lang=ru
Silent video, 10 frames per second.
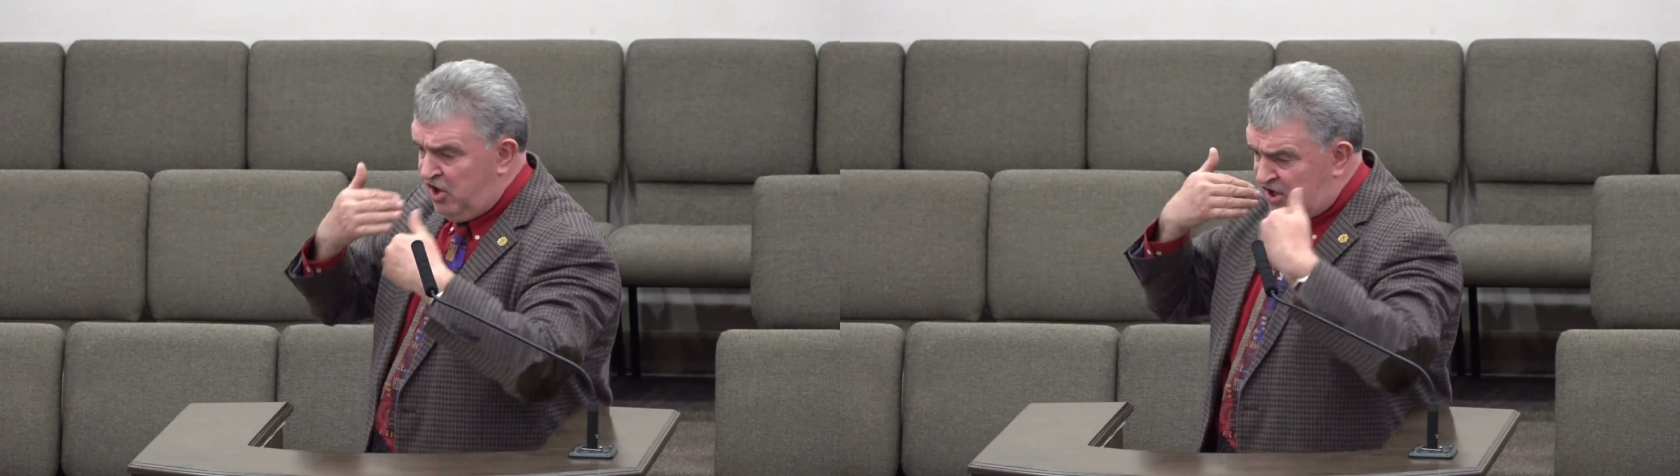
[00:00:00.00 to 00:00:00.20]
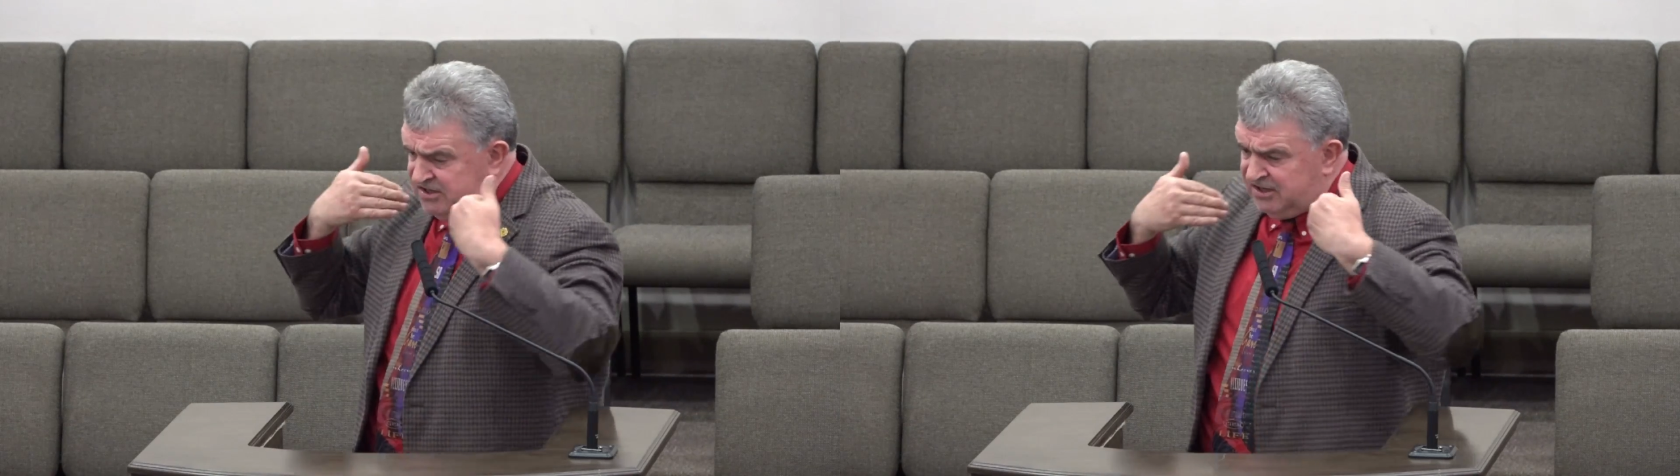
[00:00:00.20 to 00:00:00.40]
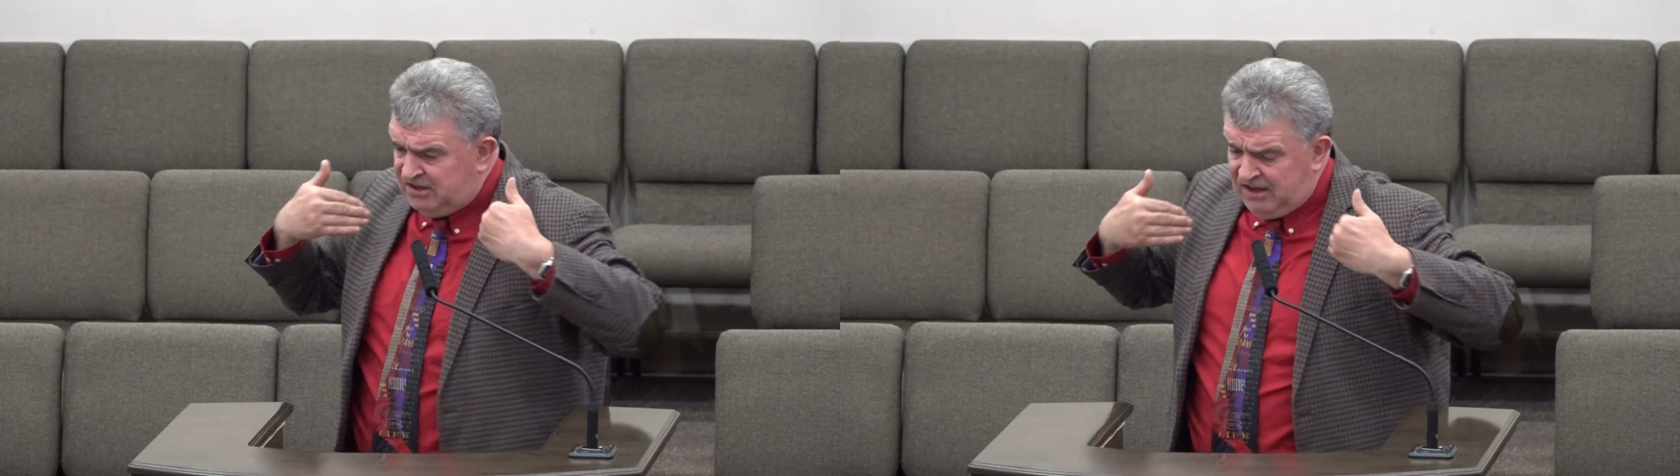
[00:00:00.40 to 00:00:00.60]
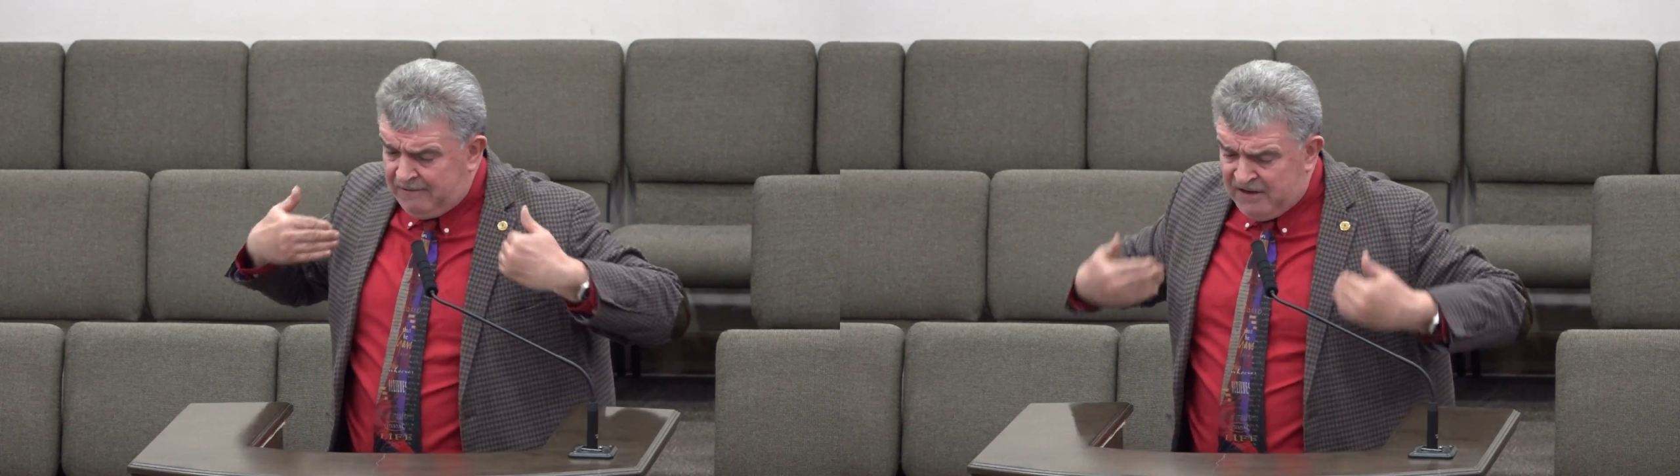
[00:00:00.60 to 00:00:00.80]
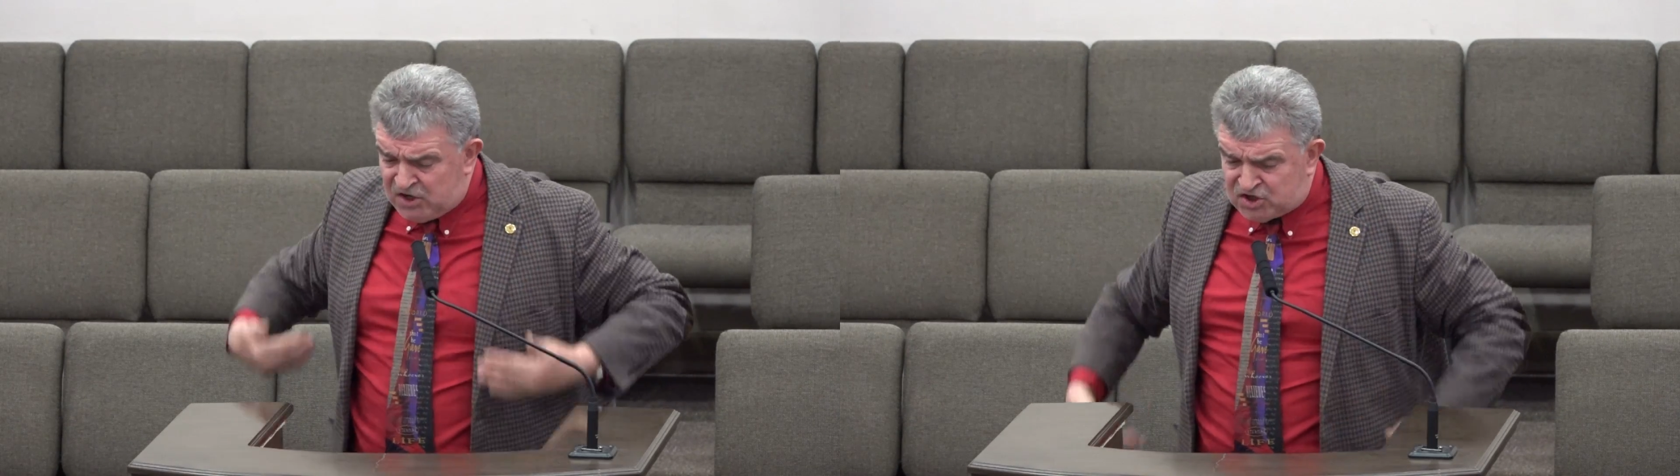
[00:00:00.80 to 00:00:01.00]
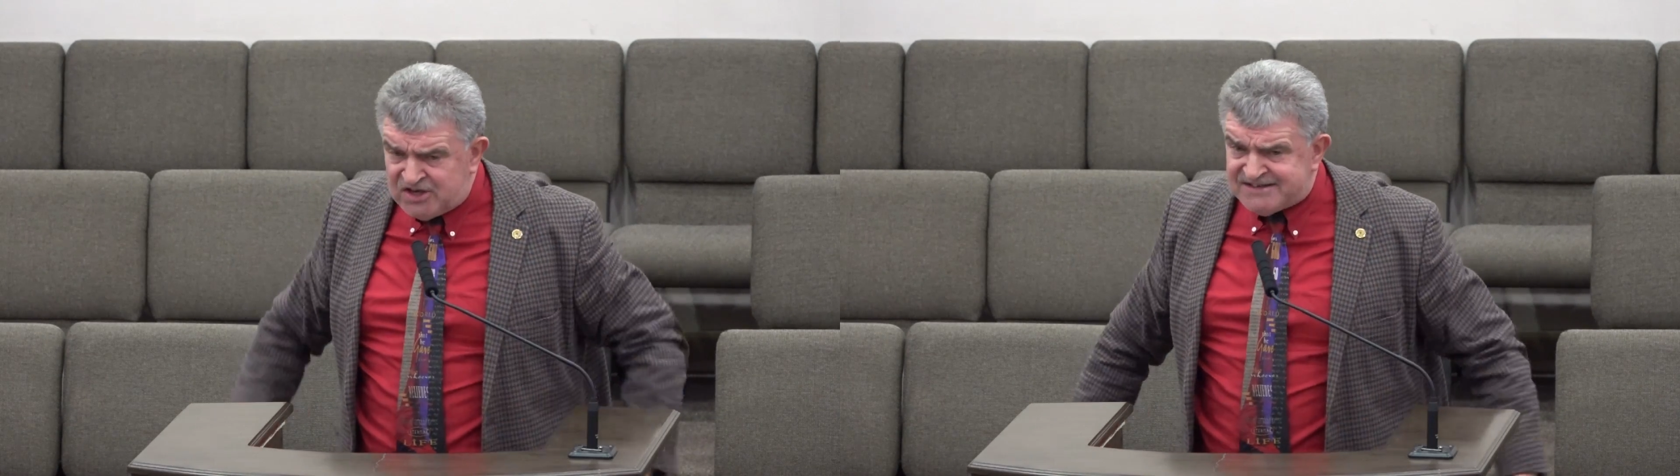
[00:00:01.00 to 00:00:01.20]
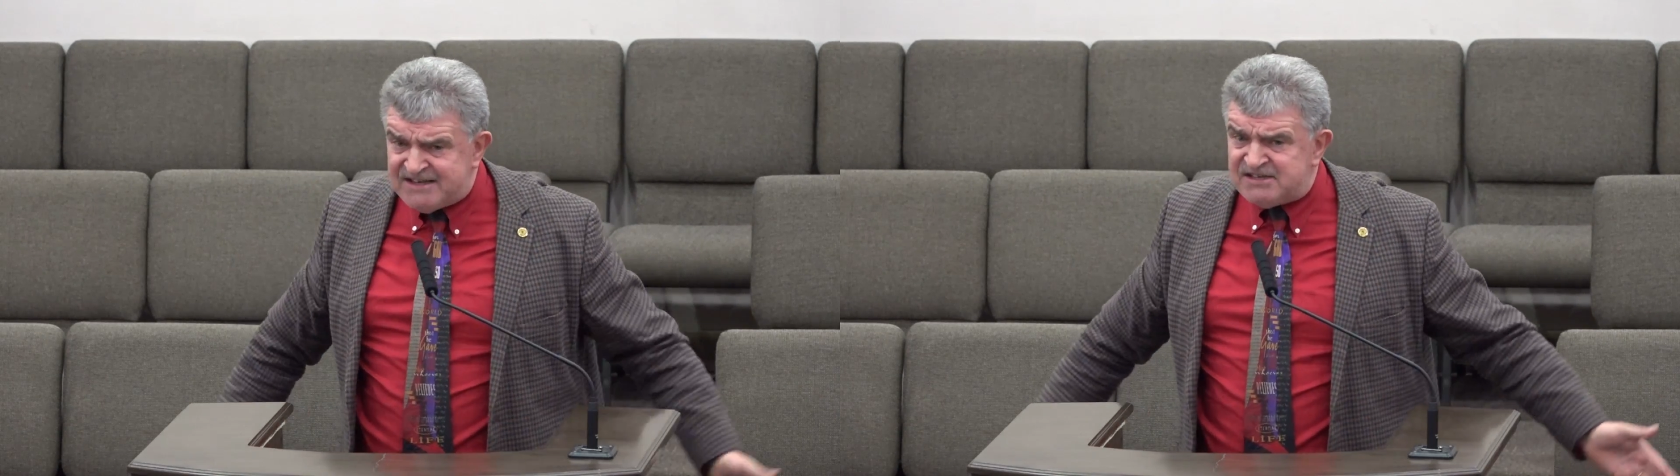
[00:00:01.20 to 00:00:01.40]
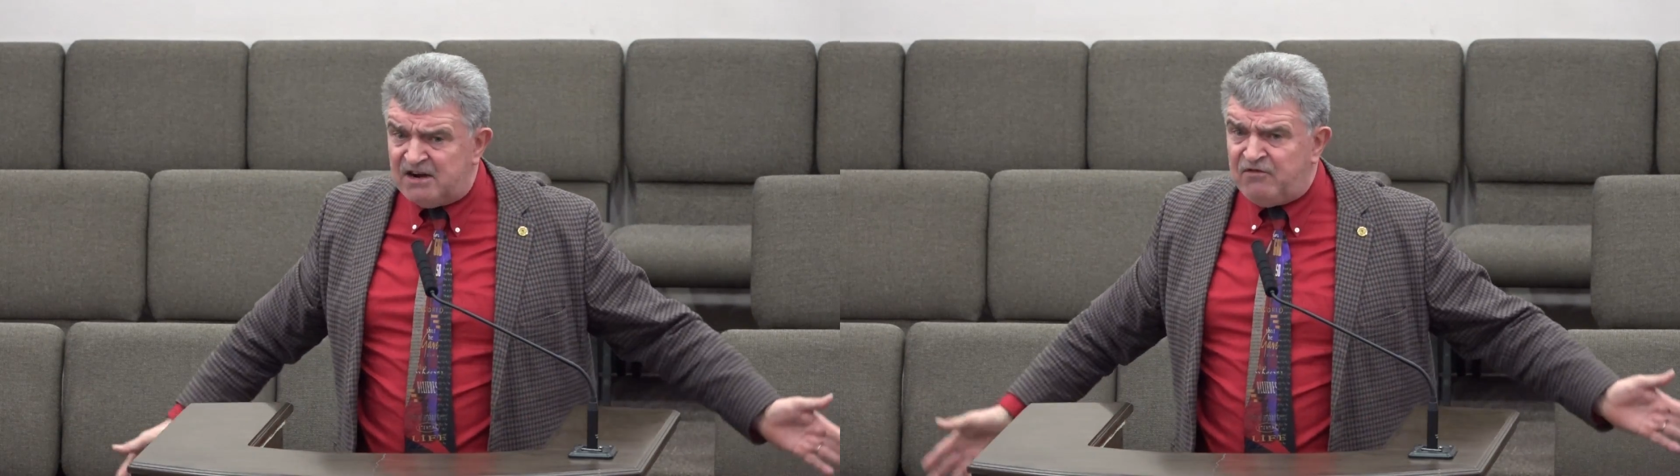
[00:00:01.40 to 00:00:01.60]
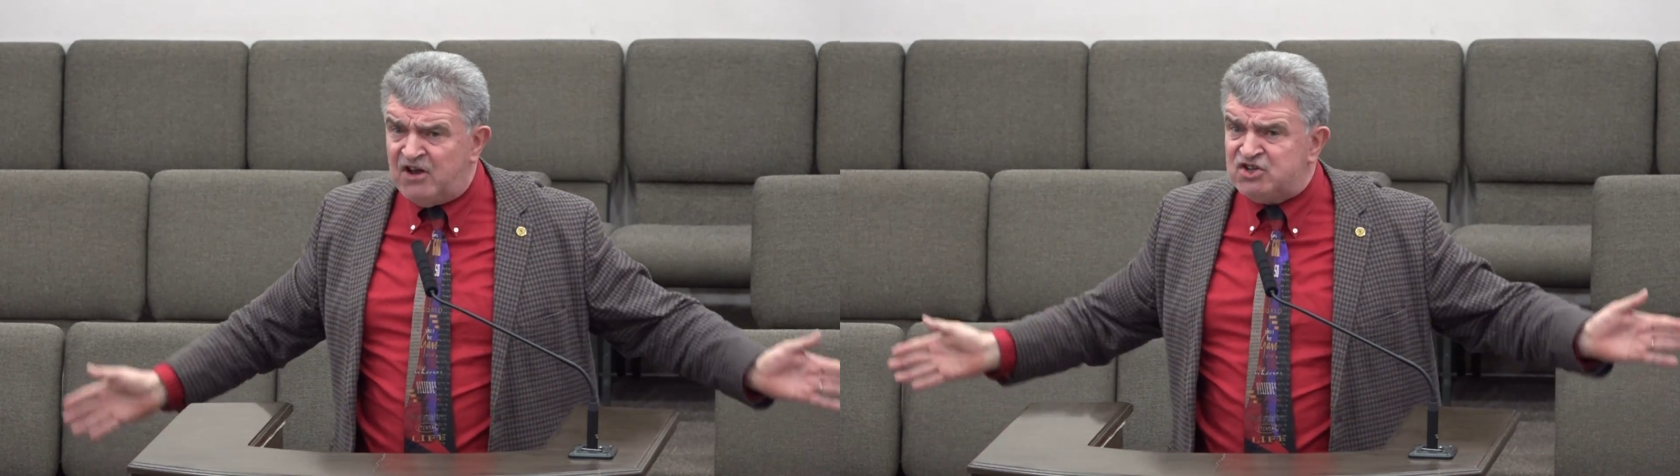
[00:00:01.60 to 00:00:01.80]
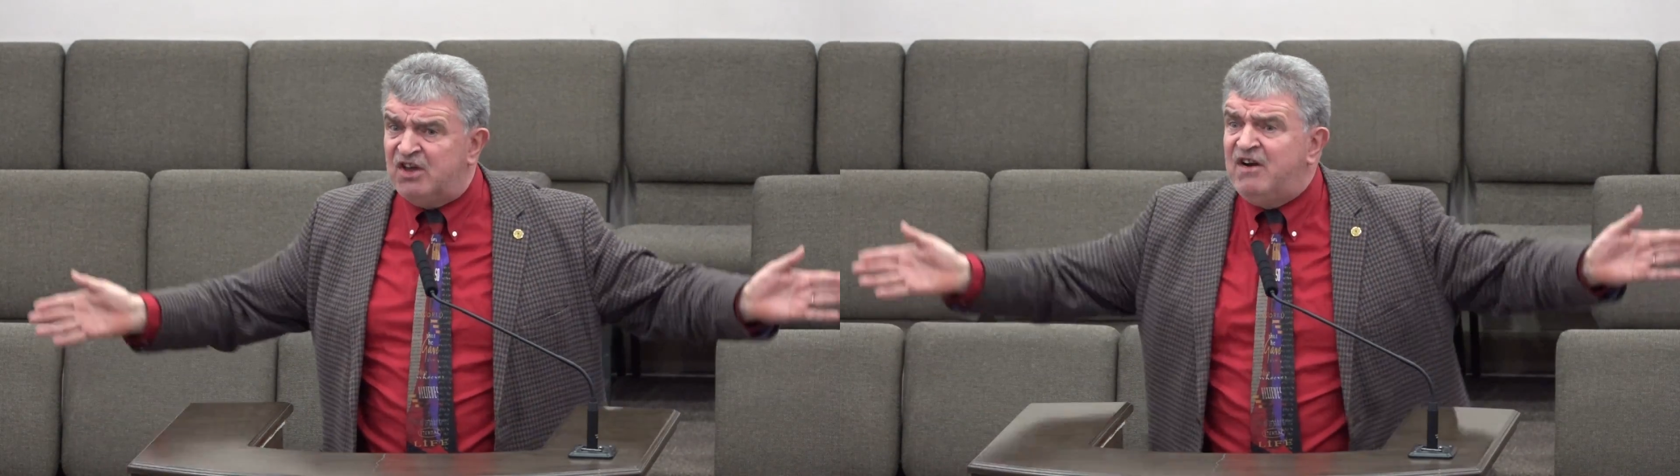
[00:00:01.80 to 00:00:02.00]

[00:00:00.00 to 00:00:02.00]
И сделала женские сарафанчики,